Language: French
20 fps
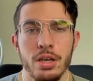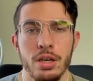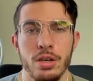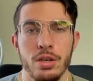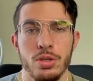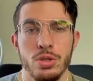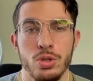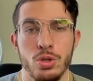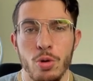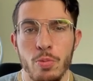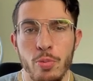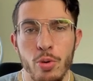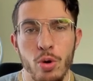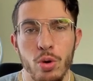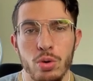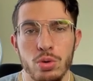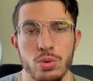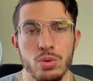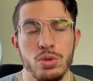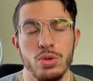se
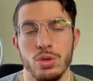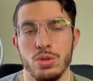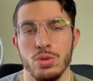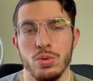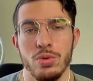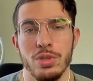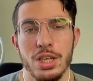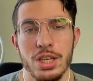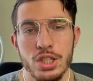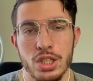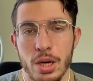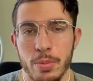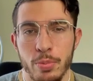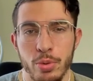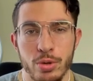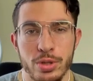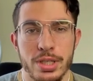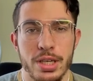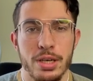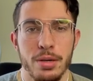posent ou se sont déjà
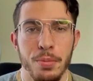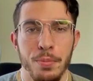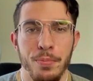posées.